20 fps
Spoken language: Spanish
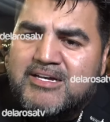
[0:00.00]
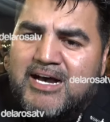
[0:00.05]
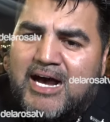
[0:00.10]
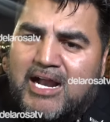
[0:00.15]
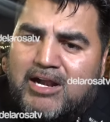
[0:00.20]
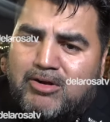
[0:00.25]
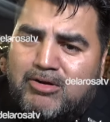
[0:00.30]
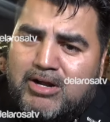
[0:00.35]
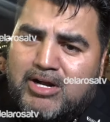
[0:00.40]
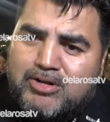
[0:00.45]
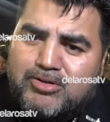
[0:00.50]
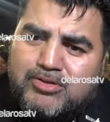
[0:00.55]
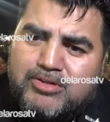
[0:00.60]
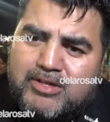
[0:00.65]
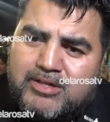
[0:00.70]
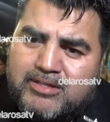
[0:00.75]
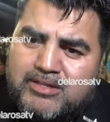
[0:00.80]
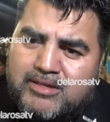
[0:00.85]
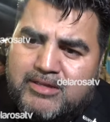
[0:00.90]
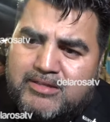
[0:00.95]
A lo largo
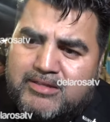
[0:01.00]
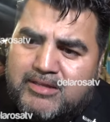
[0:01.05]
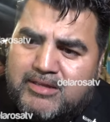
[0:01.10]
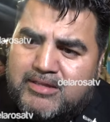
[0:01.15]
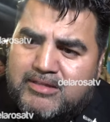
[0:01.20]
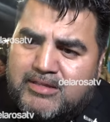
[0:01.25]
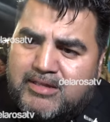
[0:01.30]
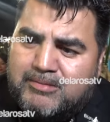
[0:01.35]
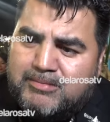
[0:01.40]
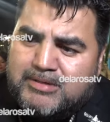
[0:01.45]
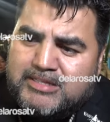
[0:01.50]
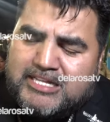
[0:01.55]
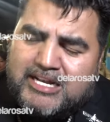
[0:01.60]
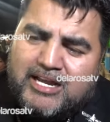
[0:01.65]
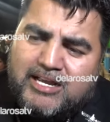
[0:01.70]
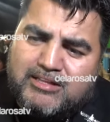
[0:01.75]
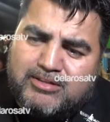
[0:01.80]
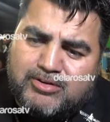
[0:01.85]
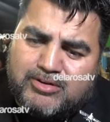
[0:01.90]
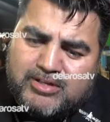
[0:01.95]
de, de, de, mi
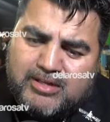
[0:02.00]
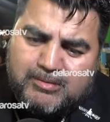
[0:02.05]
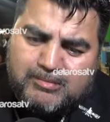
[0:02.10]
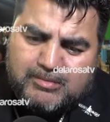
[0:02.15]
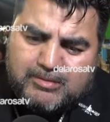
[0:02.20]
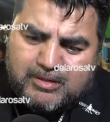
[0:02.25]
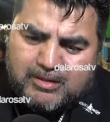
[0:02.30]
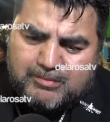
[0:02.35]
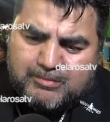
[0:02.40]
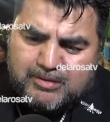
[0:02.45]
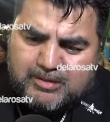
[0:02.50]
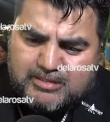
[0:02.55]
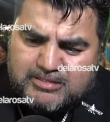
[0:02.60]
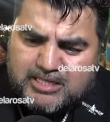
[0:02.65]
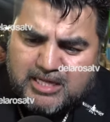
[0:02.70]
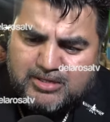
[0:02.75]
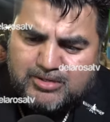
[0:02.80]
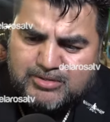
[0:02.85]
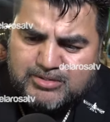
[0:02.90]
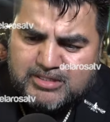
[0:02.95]
trayectoria, de mis
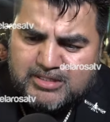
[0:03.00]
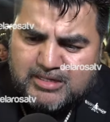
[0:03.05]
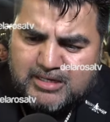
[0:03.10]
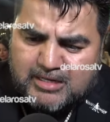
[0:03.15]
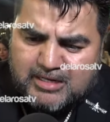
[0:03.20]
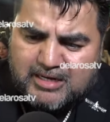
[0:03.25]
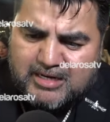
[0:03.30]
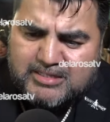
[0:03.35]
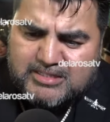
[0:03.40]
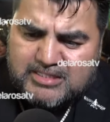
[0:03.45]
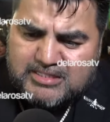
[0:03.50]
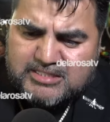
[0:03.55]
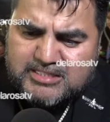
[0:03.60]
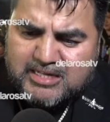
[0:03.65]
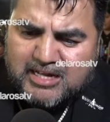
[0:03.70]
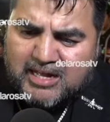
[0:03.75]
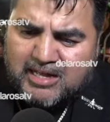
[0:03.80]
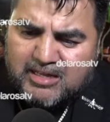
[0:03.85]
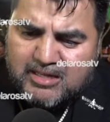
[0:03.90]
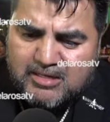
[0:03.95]
años de carrera
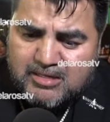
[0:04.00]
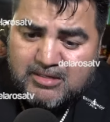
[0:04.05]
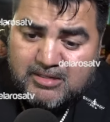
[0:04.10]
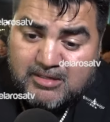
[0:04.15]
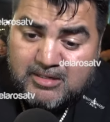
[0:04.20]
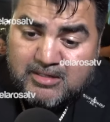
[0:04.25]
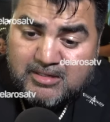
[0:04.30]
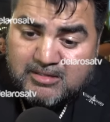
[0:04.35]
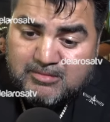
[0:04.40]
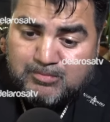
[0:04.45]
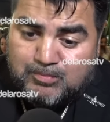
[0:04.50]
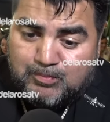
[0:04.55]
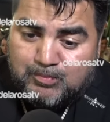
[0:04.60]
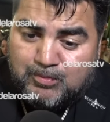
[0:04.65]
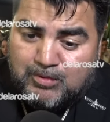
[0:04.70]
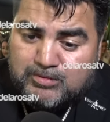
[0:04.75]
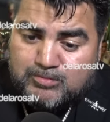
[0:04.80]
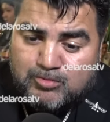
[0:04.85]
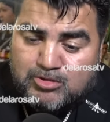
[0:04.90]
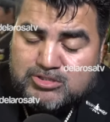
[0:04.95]
artística,
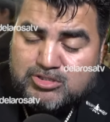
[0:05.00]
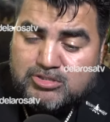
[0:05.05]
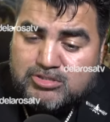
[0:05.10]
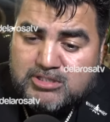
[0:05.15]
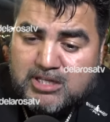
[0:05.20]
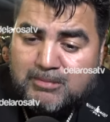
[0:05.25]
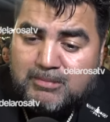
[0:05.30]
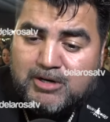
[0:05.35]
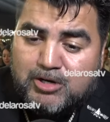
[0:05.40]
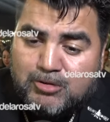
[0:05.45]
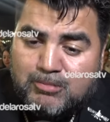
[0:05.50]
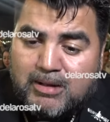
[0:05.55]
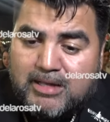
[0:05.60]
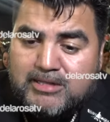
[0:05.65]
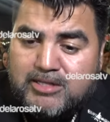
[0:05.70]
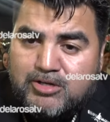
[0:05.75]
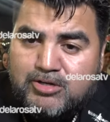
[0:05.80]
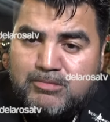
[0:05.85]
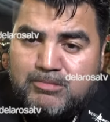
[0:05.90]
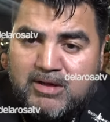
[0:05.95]
pues muchos temas
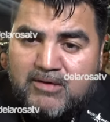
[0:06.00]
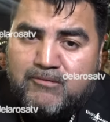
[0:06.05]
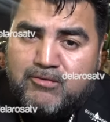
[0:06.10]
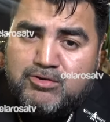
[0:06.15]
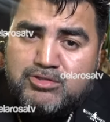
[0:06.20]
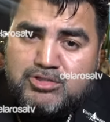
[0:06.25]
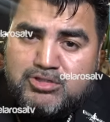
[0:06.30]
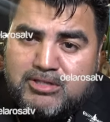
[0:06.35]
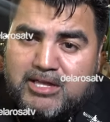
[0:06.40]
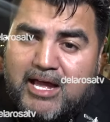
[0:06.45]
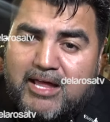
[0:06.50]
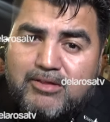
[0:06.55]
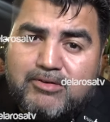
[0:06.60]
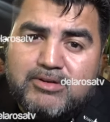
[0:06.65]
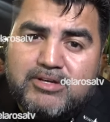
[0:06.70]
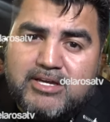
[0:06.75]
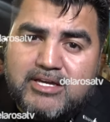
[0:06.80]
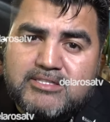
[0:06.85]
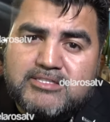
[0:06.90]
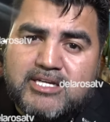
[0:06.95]
románticos me han funcionado
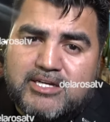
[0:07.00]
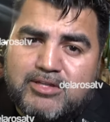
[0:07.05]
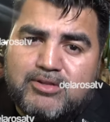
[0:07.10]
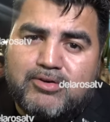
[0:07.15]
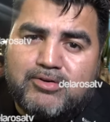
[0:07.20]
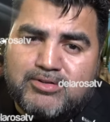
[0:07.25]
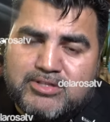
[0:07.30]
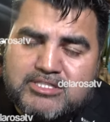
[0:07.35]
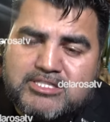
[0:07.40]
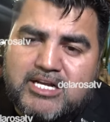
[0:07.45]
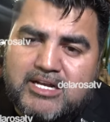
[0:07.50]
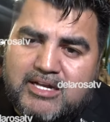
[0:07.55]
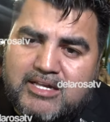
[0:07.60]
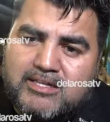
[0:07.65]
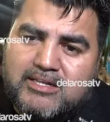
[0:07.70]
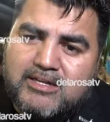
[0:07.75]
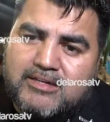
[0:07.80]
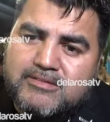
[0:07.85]
y he seguido con esa línea.